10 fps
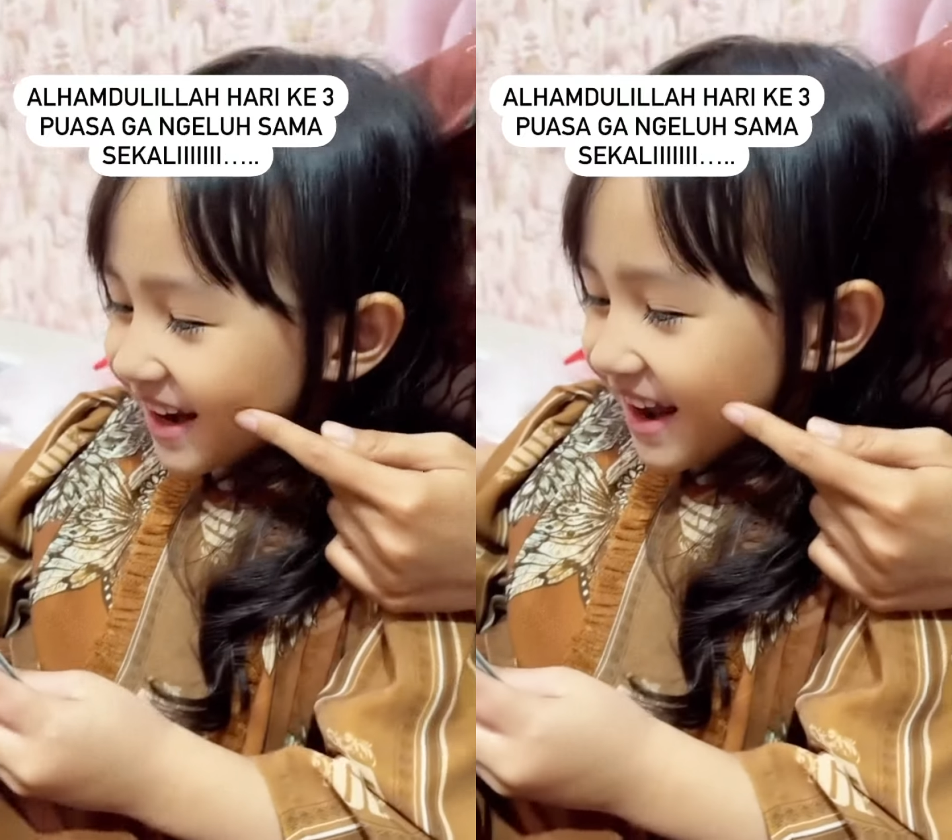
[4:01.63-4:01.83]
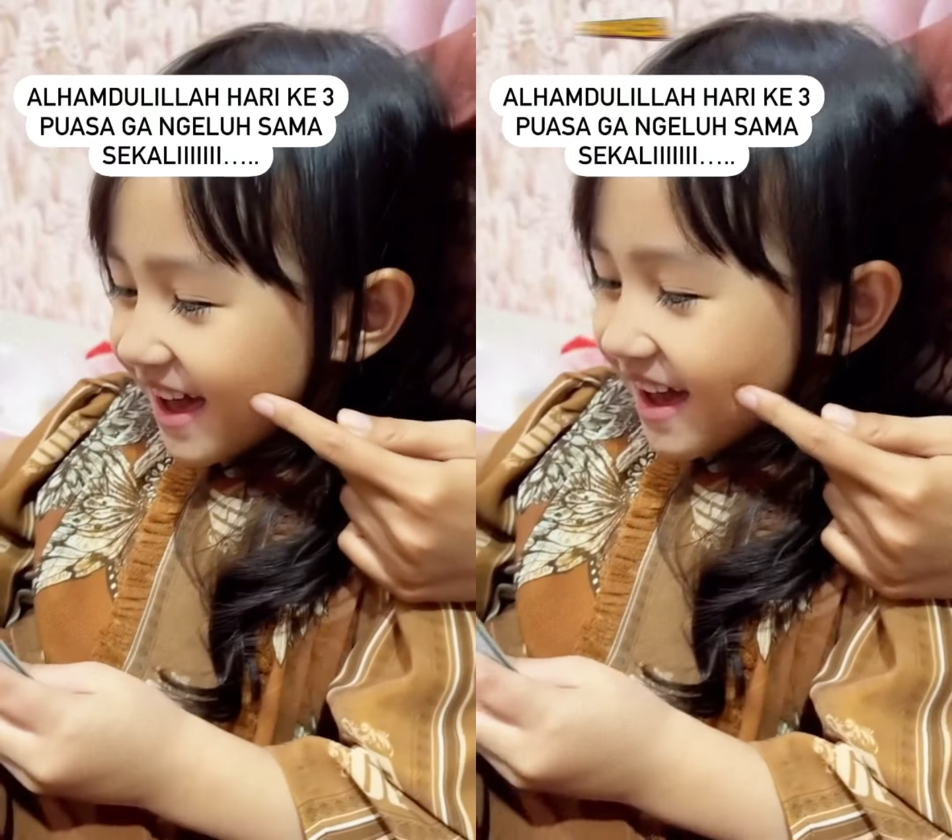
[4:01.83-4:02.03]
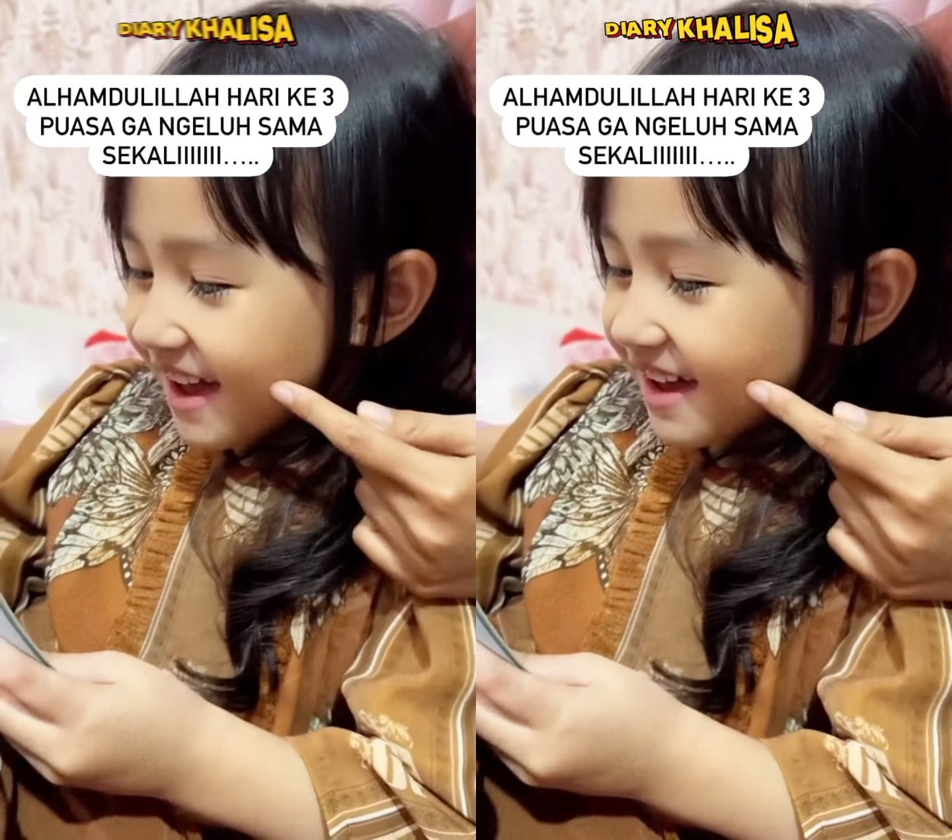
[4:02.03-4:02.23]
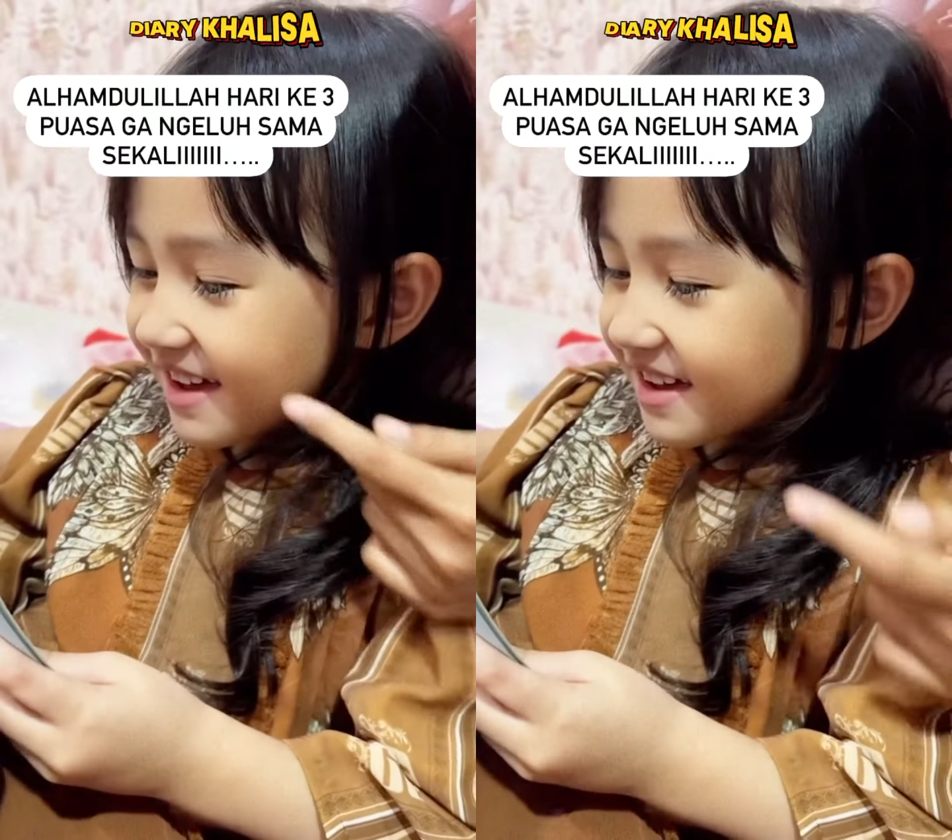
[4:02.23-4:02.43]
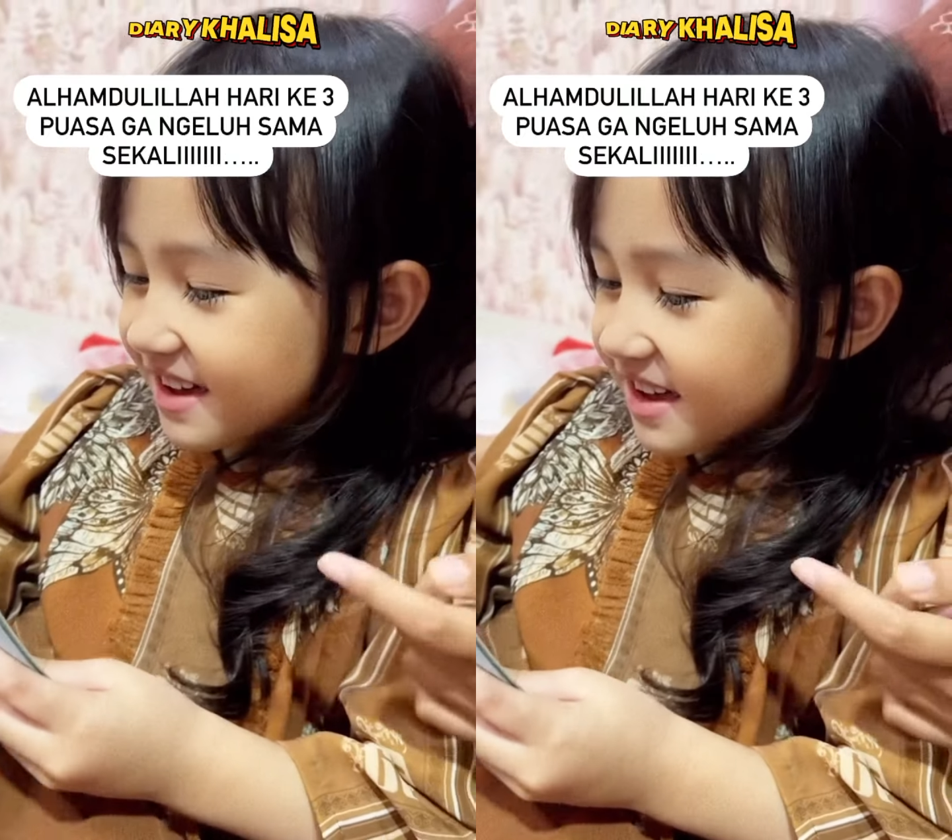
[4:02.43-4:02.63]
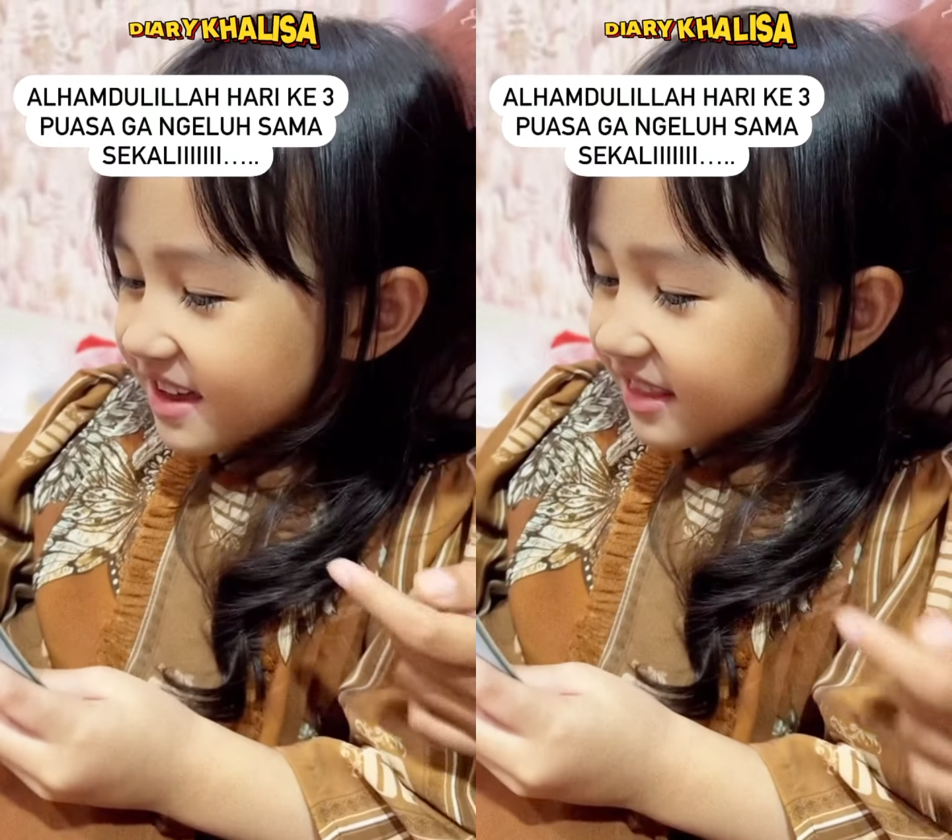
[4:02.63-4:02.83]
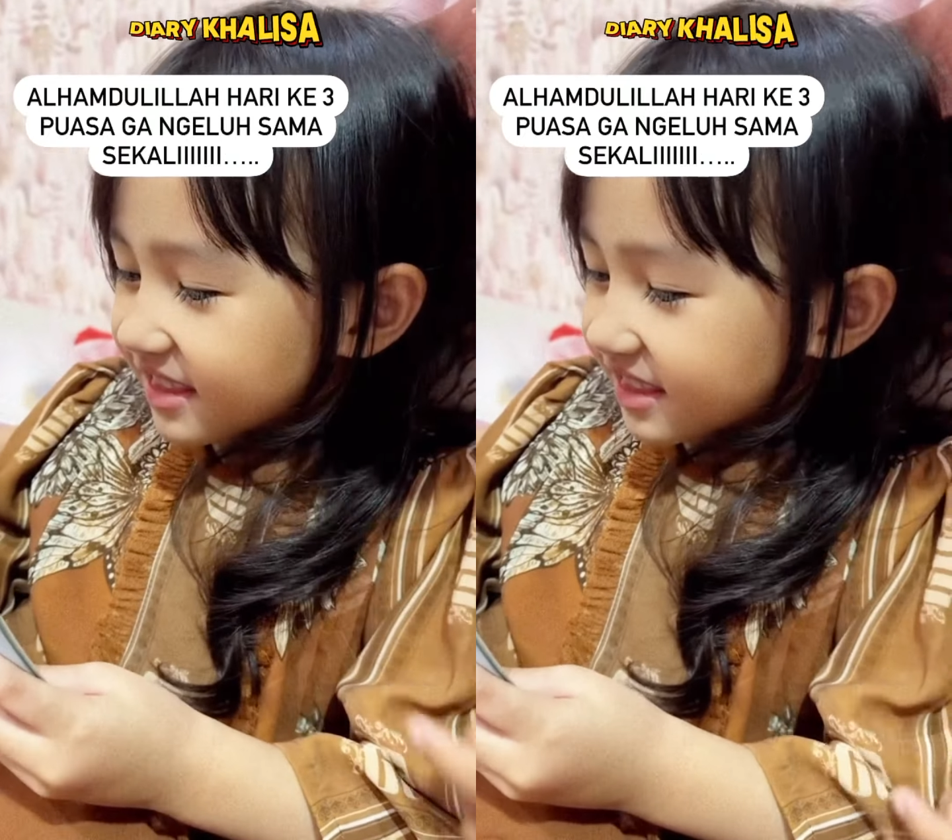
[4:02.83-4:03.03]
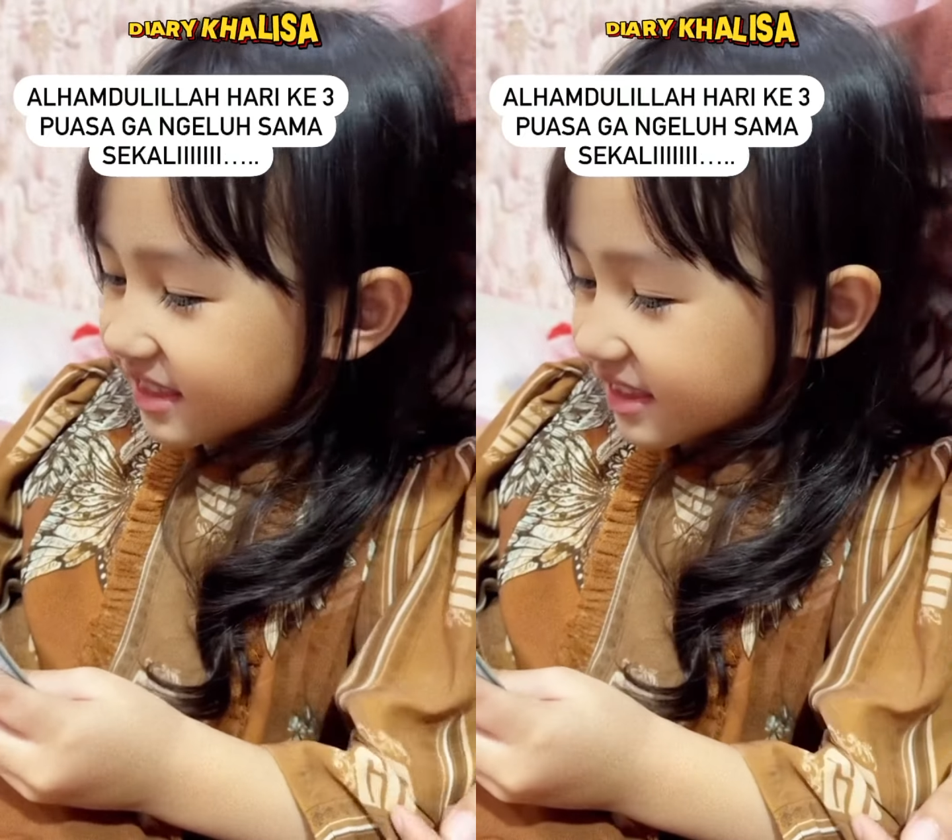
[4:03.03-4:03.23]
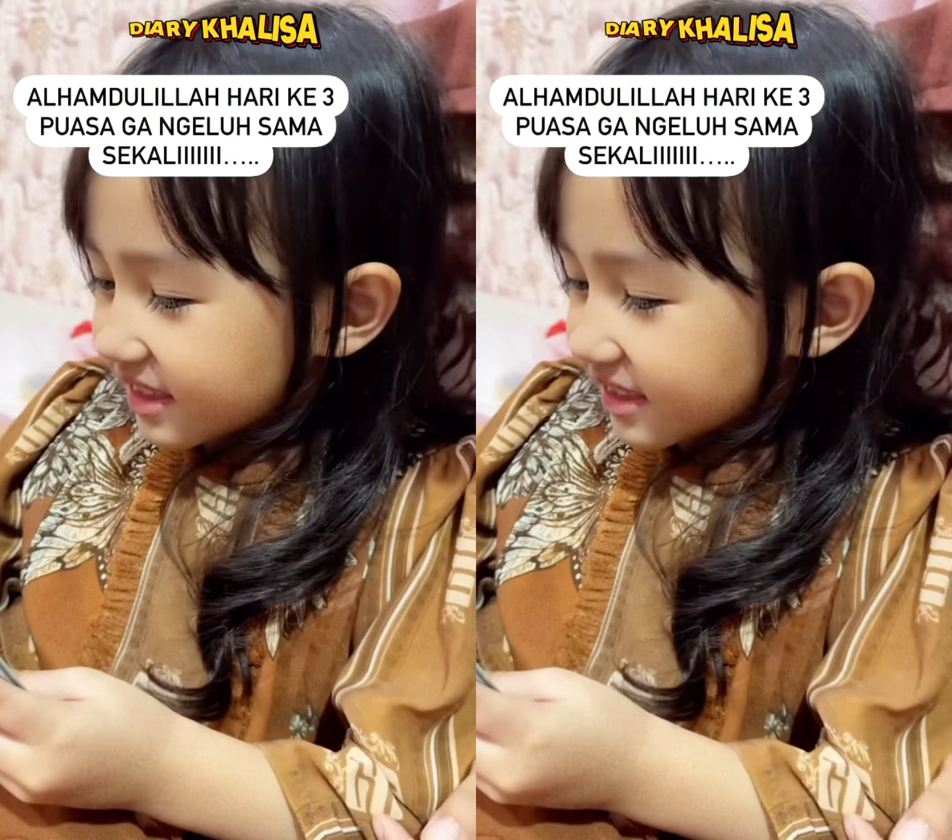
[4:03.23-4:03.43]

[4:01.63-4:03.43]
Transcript: lancar nih